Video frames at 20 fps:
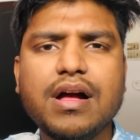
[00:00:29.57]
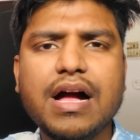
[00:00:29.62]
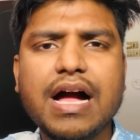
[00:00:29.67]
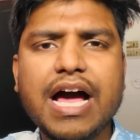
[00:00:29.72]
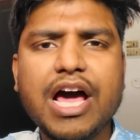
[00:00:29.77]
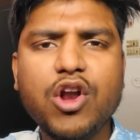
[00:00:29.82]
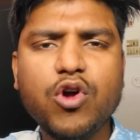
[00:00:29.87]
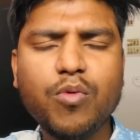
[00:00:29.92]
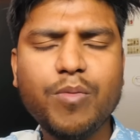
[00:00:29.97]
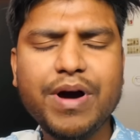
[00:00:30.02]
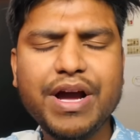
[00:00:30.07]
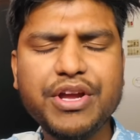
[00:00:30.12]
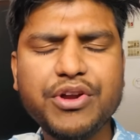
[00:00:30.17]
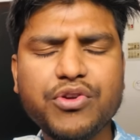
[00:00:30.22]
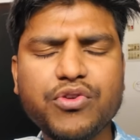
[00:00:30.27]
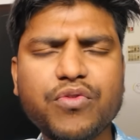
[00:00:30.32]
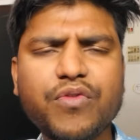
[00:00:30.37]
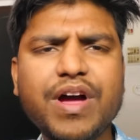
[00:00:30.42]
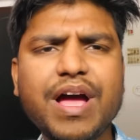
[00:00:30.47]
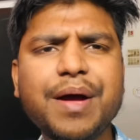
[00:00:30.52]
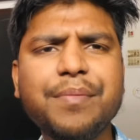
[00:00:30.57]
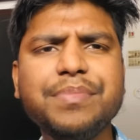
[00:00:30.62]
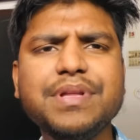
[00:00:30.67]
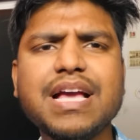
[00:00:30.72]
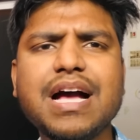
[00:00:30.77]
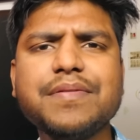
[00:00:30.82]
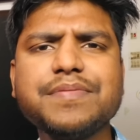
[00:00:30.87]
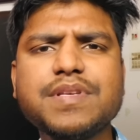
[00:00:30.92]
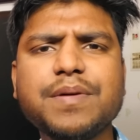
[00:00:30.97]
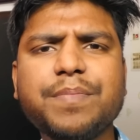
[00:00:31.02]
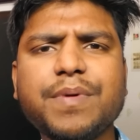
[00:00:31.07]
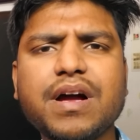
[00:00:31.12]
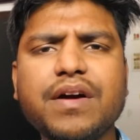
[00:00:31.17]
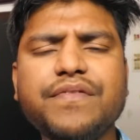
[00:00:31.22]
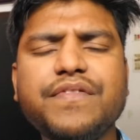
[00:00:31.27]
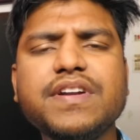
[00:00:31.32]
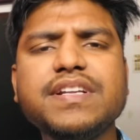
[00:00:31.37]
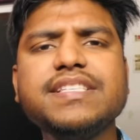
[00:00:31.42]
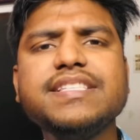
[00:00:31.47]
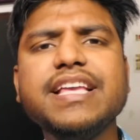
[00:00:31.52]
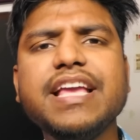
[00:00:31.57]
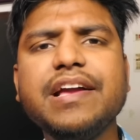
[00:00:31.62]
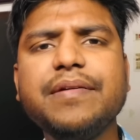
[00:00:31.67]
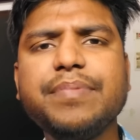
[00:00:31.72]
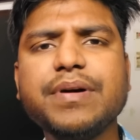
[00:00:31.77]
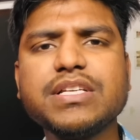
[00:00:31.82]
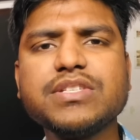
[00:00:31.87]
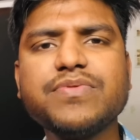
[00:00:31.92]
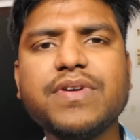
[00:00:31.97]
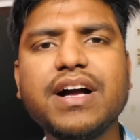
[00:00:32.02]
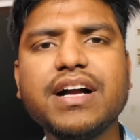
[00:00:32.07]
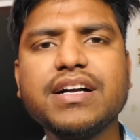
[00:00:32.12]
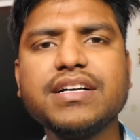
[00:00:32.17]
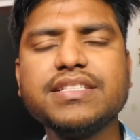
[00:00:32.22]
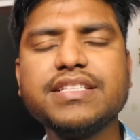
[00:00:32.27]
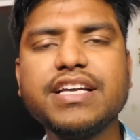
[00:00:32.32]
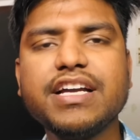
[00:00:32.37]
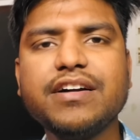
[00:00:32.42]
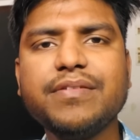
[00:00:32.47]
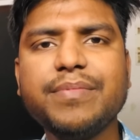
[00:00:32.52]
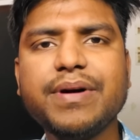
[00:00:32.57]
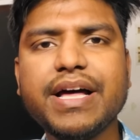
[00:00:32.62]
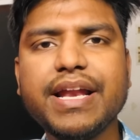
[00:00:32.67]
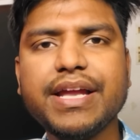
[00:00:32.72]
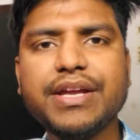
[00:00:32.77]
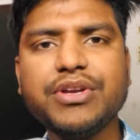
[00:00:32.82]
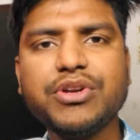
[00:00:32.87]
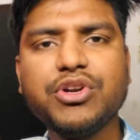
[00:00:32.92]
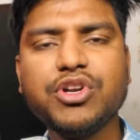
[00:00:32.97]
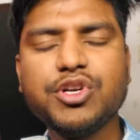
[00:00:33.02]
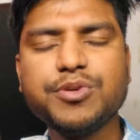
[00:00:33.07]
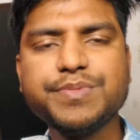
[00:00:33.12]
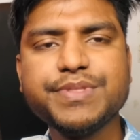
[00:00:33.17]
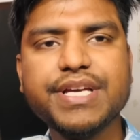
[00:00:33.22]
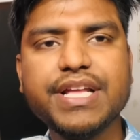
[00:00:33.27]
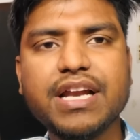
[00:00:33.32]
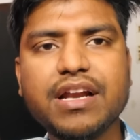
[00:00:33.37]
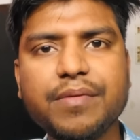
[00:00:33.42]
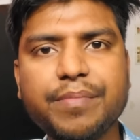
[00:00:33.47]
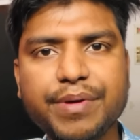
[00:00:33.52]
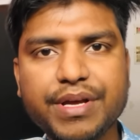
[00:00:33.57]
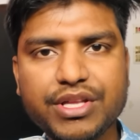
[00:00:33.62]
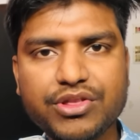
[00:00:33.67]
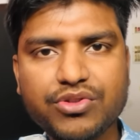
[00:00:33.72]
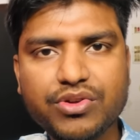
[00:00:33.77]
हेलो माय यूट्यूब फैमिली आप सबका फिर से एक बार स्वागत है हमारे यूट्यूब चैनल पे